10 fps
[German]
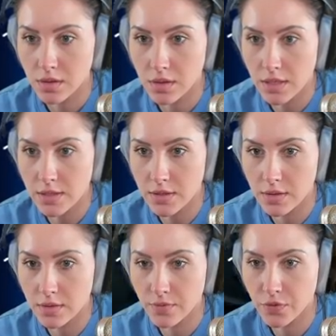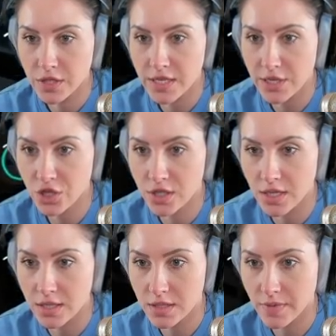Essen. Ich nasche es
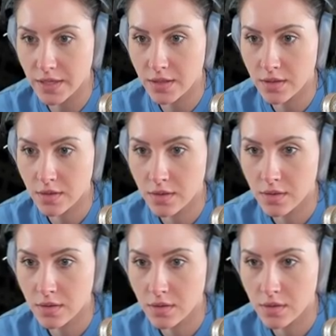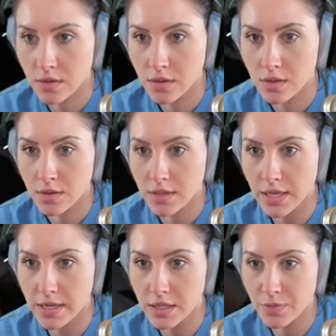alles weg.
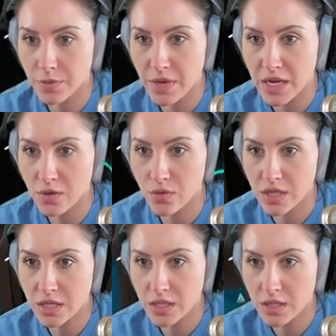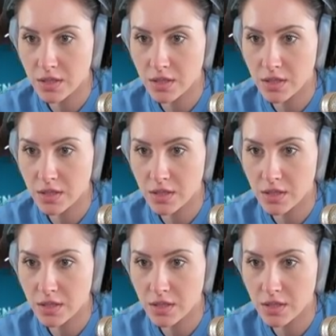Geil, ich habe eine Battery.